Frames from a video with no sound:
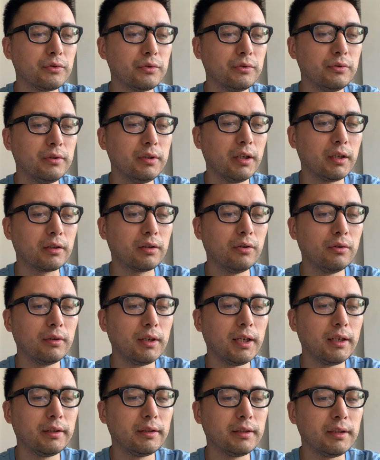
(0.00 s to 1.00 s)
菊也勾
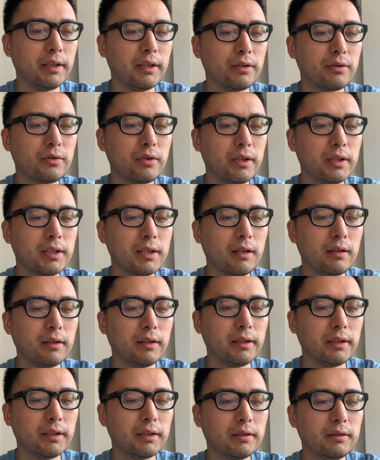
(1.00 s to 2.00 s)
了，也缀上
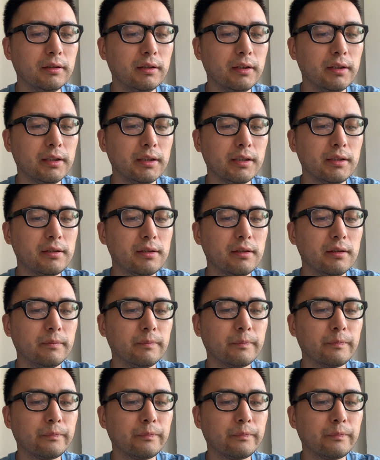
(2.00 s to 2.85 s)
了一个“怡”字。